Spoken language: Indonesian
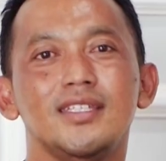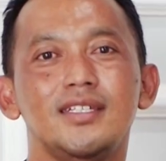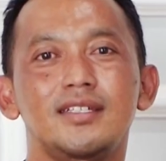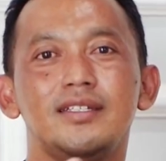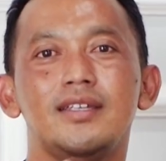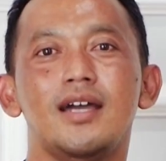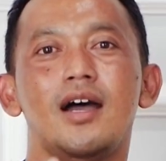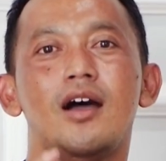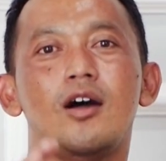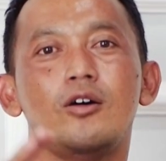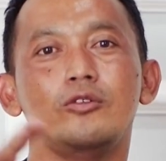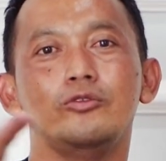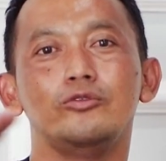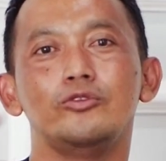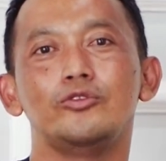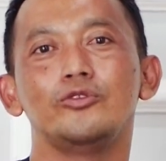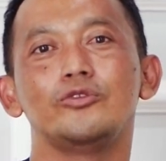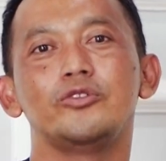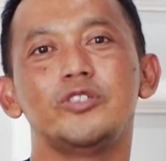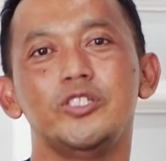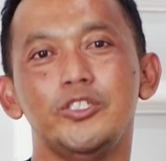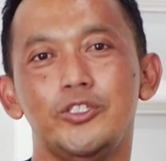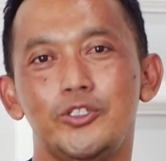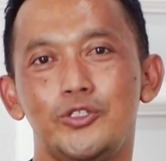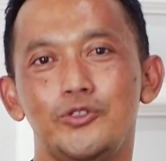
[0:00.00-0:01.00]
tidak untuk
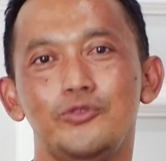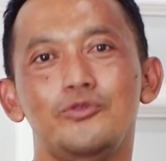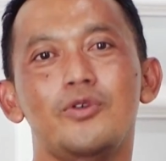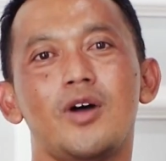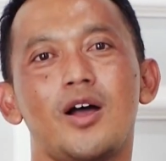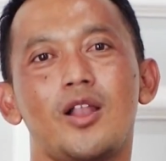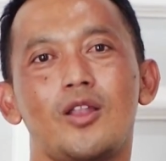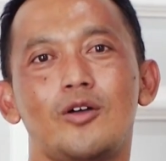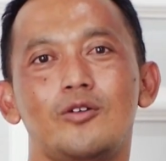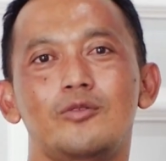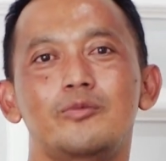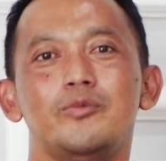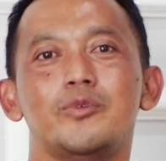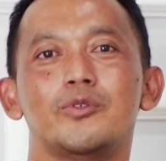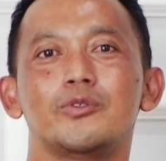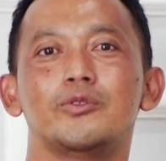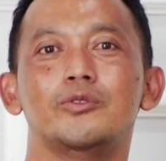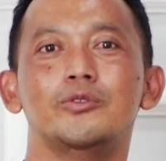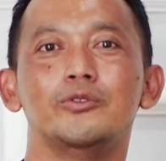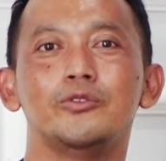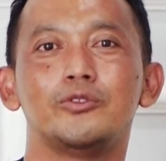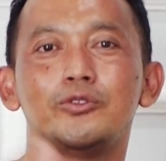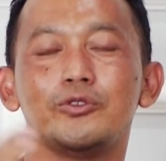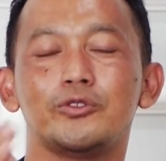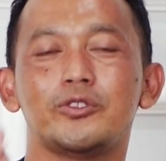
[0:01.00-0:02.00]
dijual Om Bro
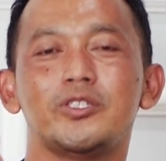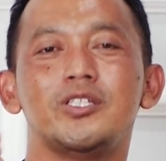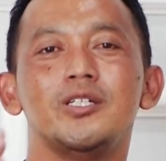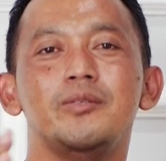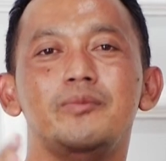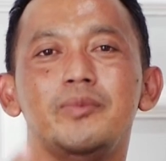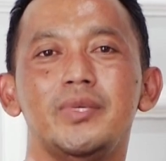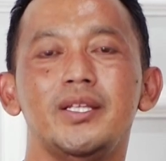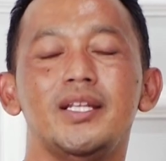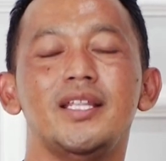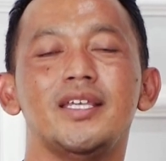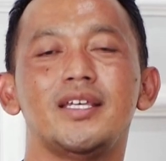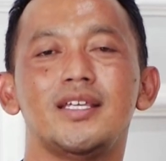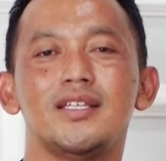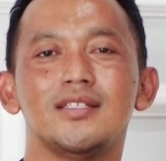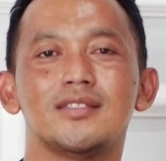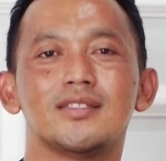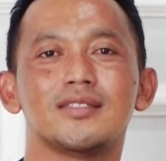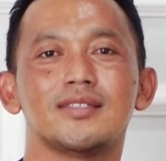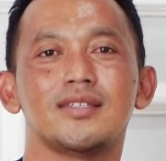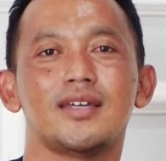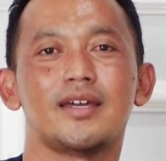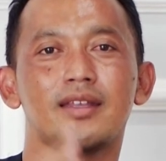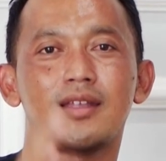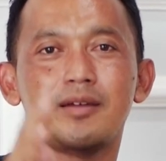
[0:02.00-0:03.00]
untuk dimiliki
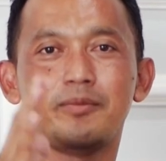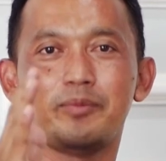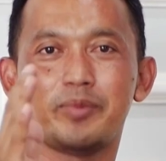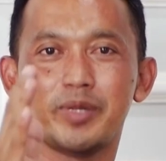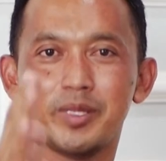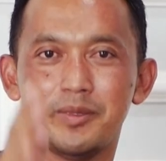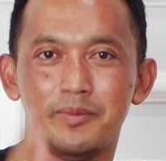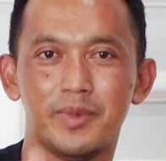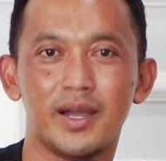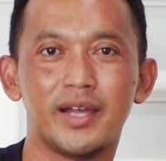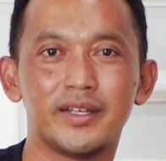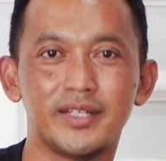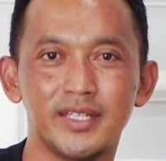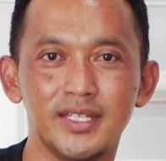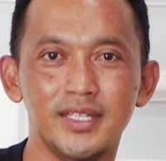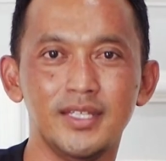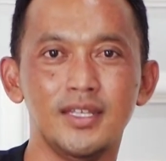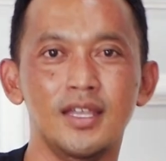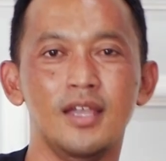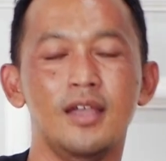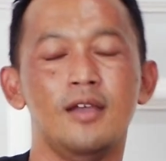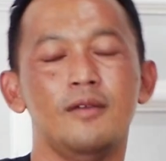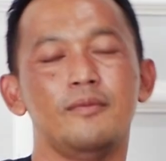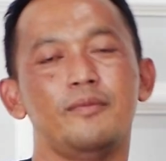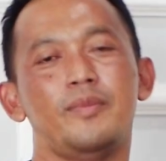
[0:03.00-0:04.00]
secara pribadi
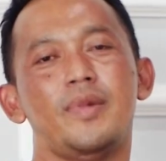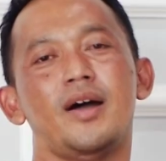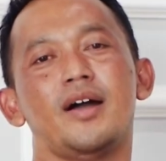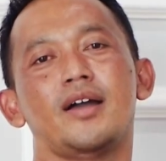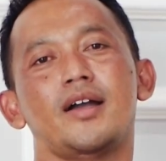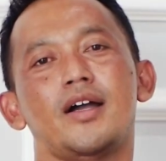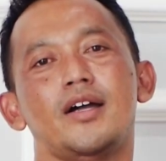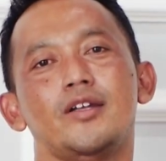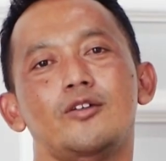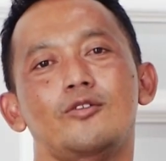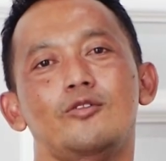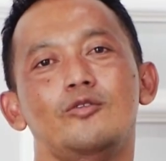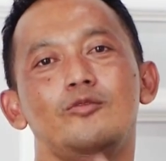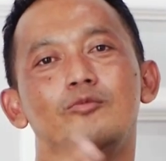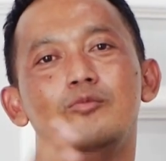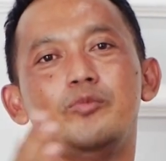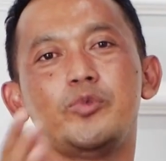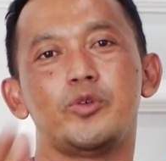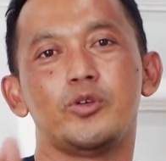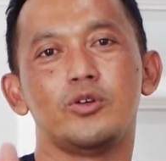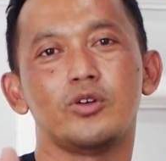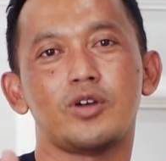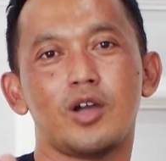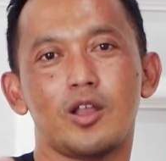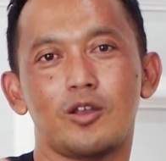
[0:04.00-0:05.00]
Bahkan Om
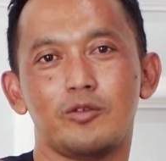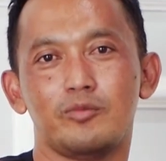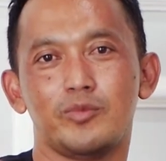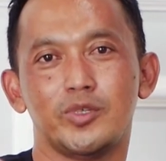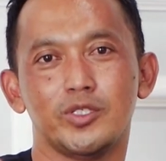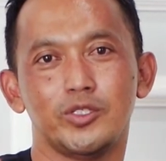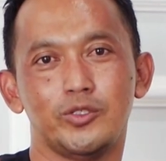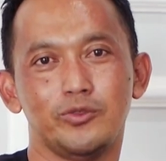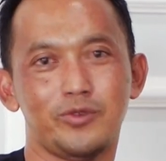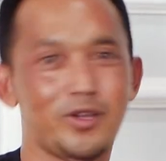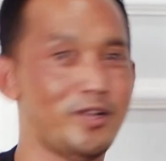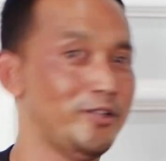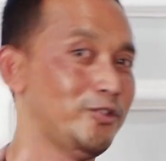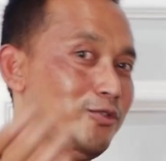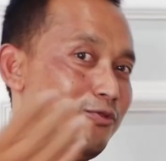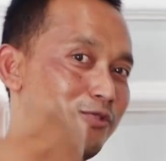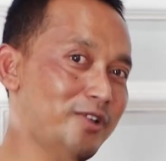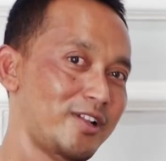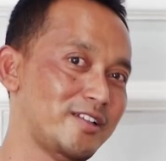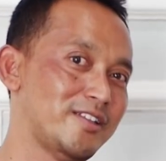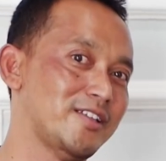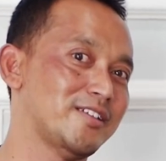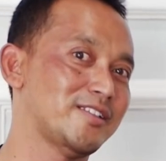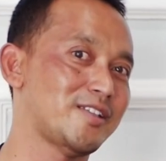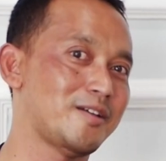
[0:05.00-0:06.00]
Bro kalau menjual
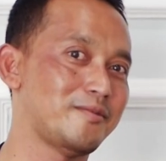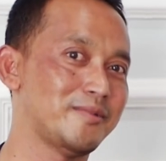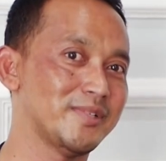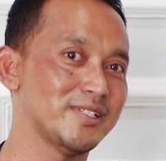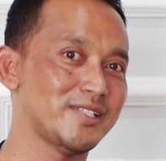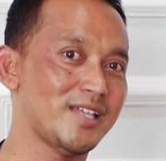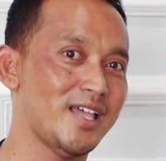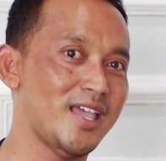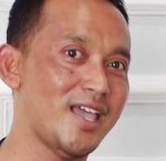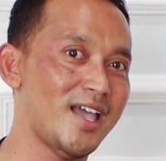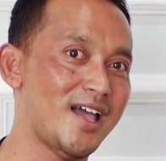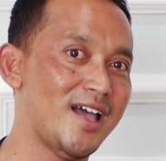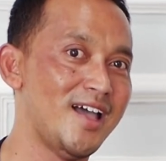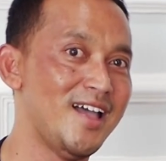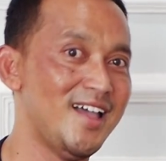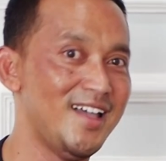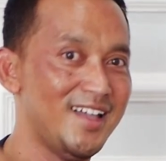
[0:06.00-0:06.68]
jualnya sama saya.